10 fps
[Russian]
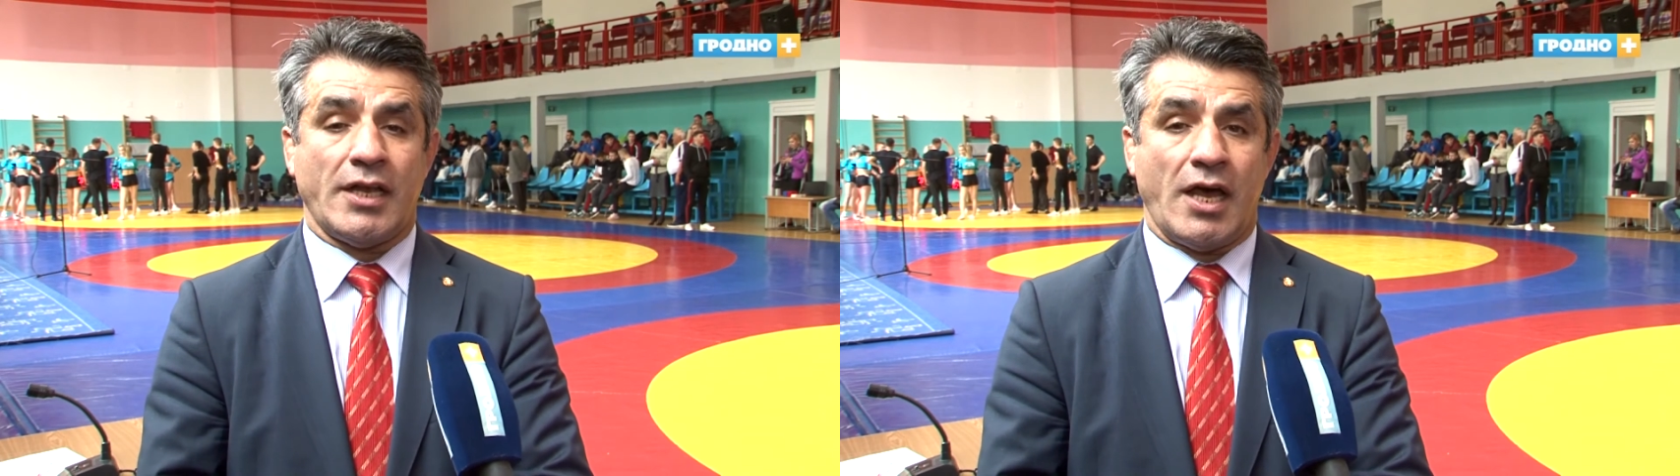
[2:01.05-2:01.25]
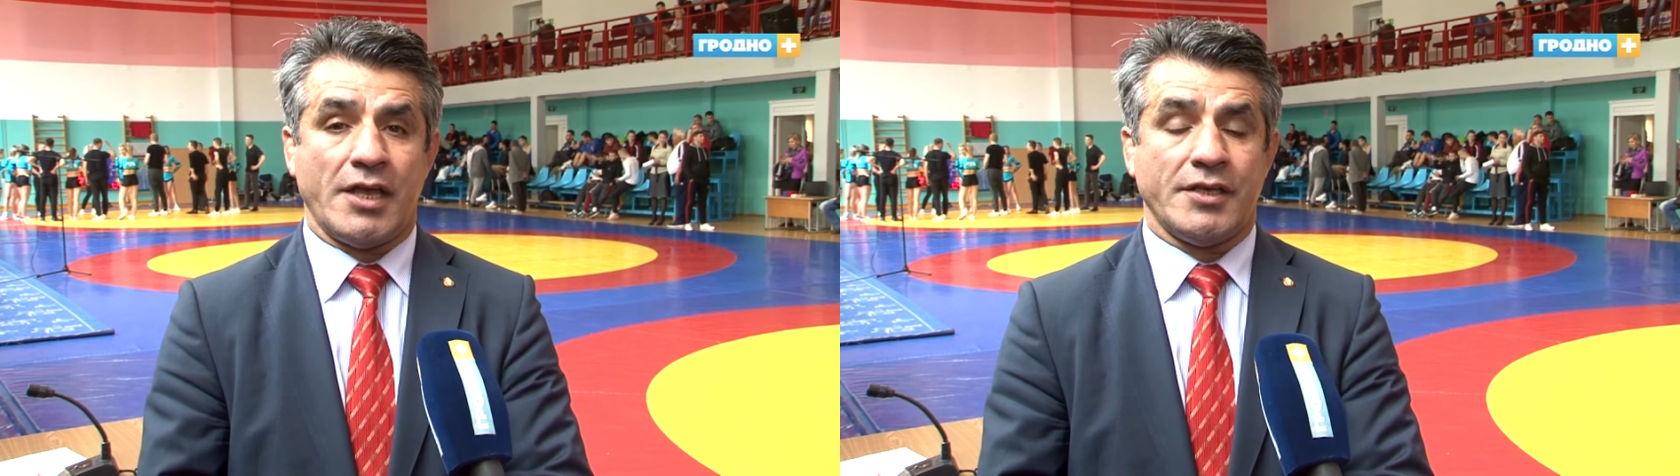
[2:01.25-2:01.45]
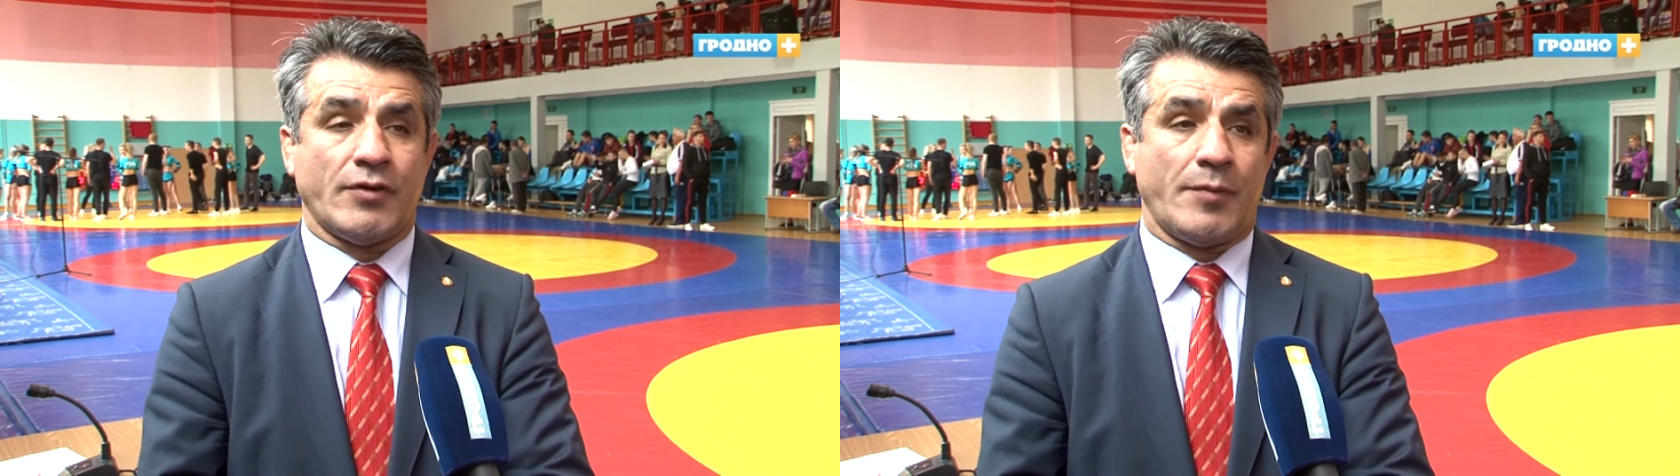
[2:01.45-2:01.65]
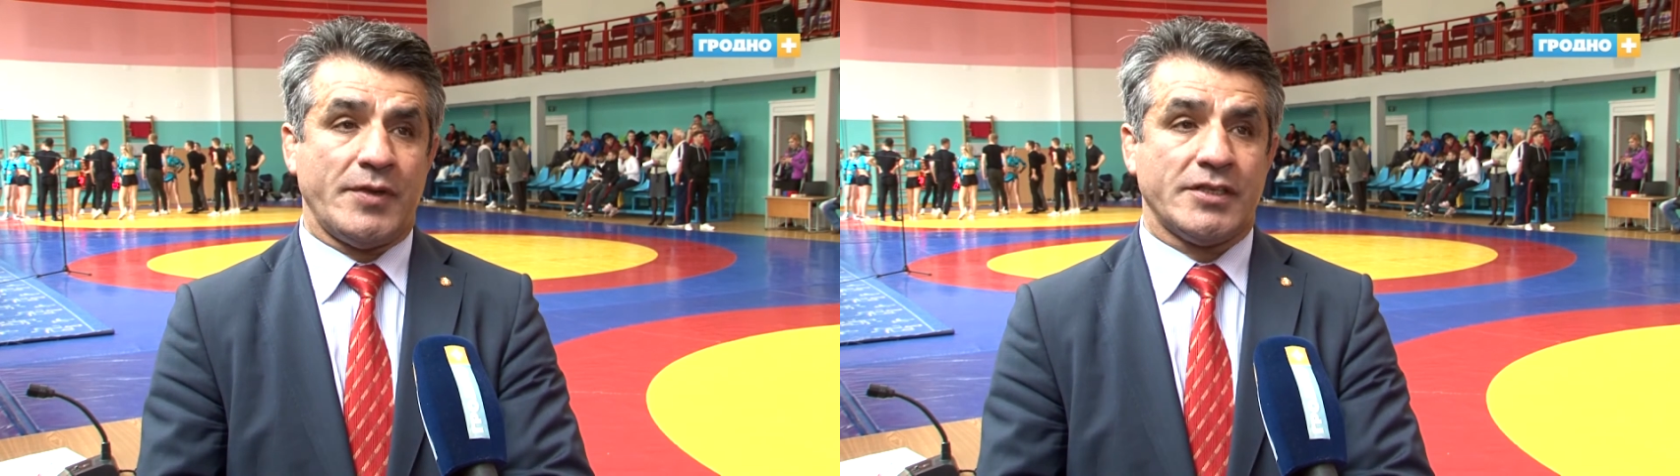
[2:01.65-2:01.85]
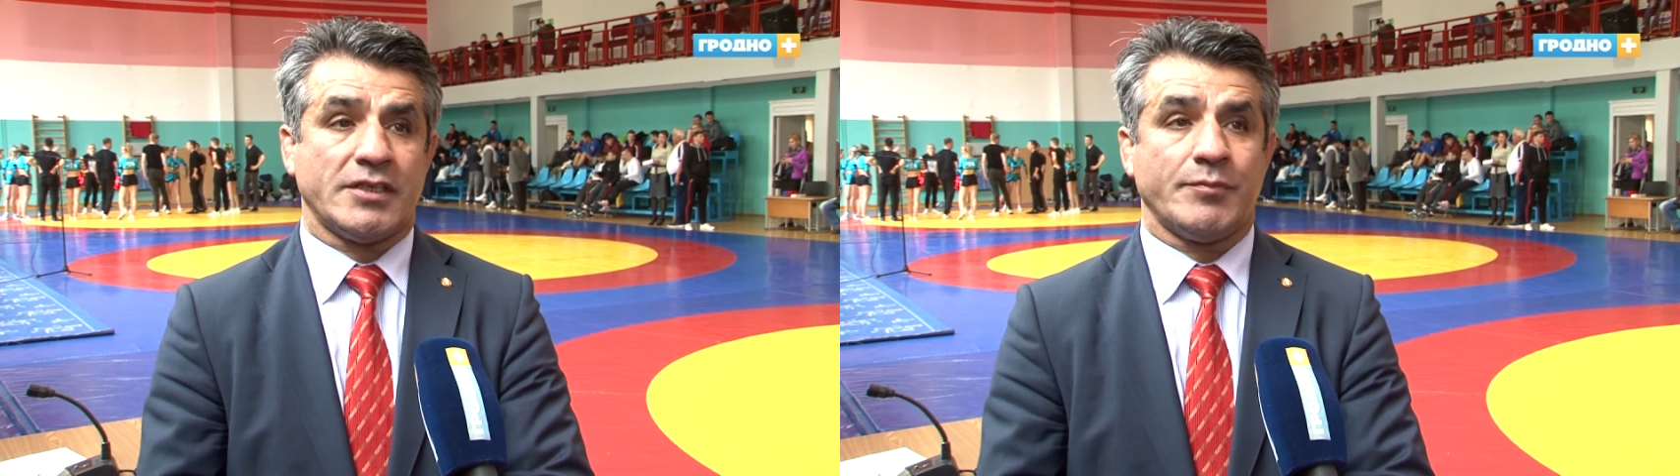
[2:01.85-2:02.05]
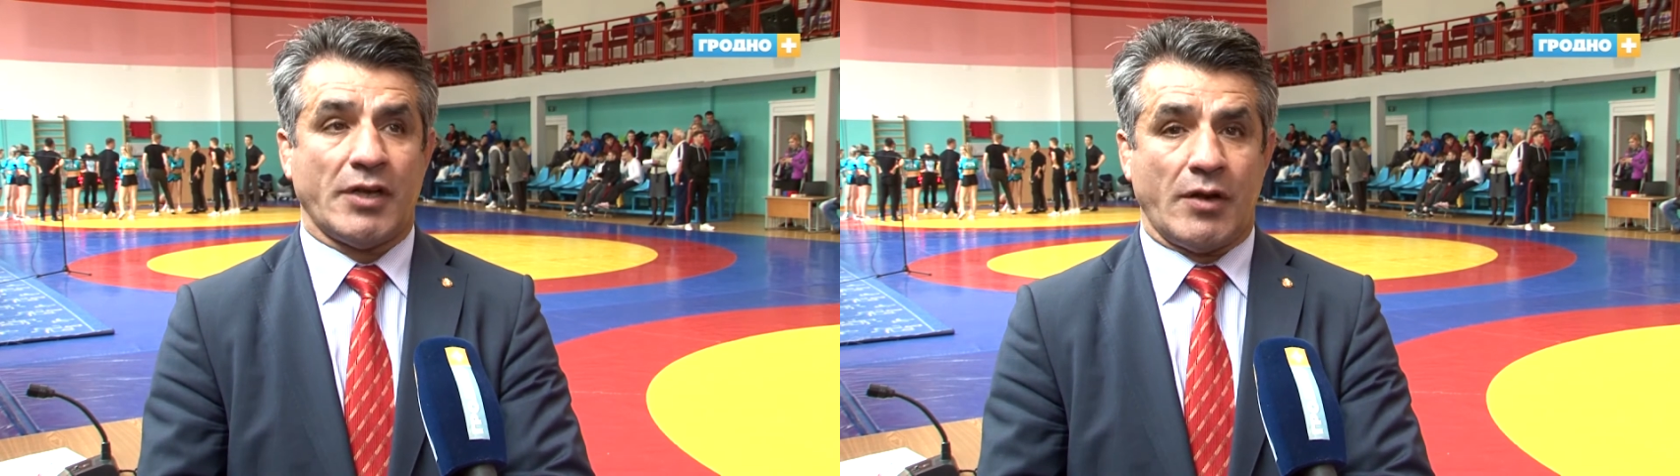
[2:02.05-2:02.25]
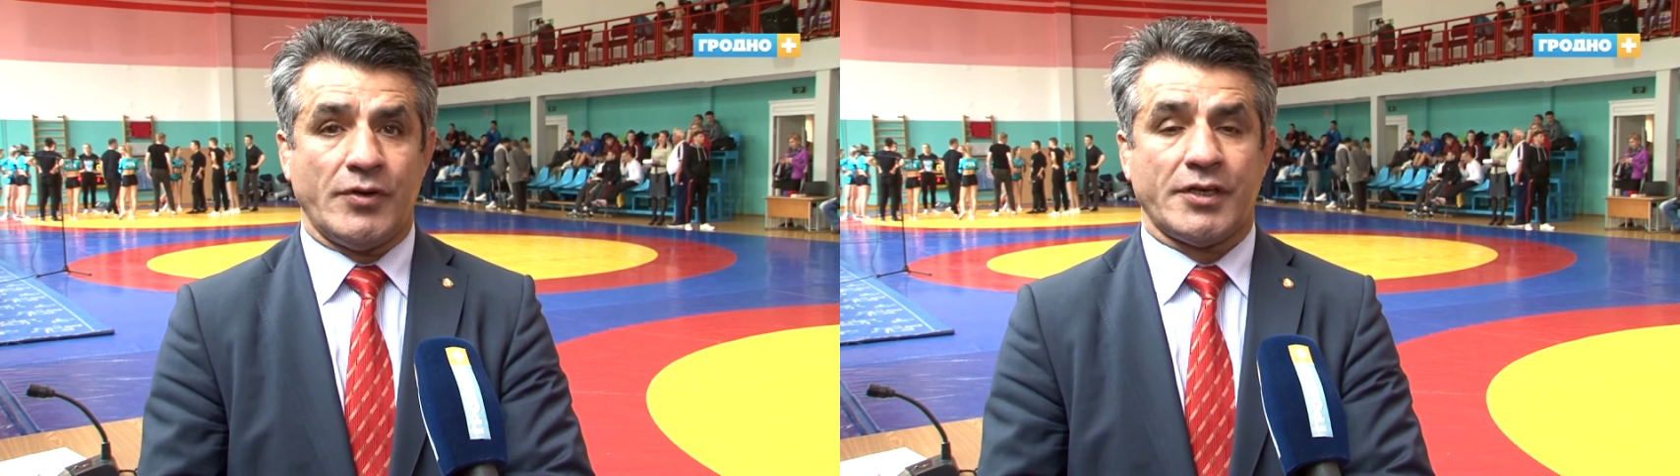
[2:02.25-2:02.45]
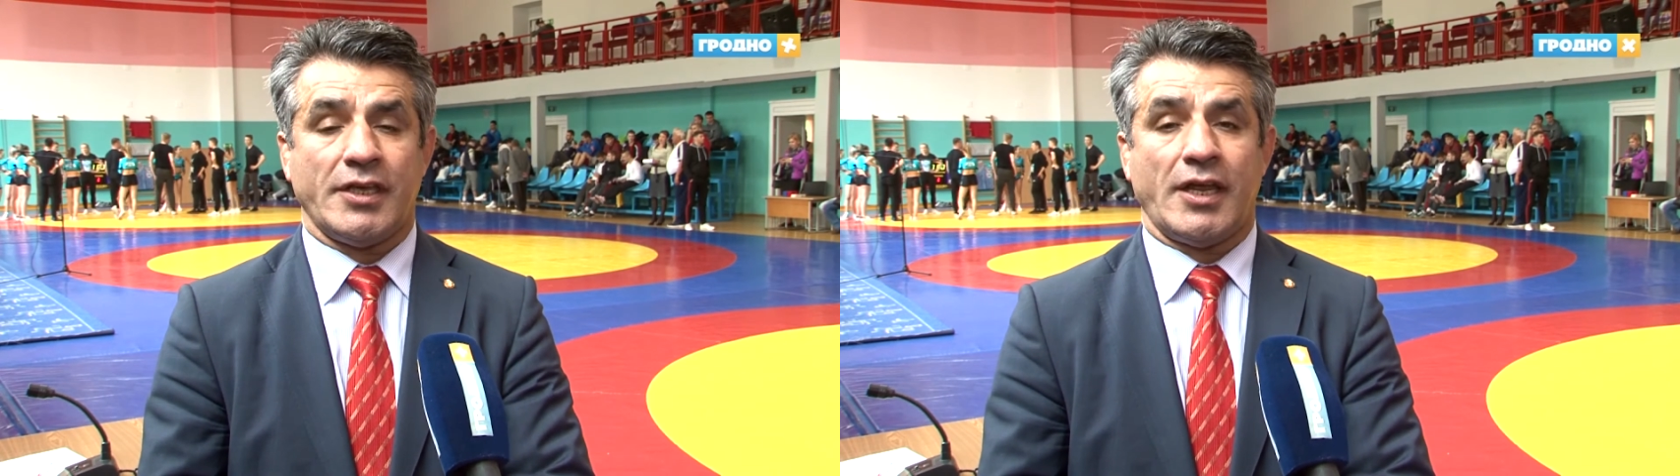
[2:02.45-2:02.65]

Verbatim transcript: на европейских, мировых и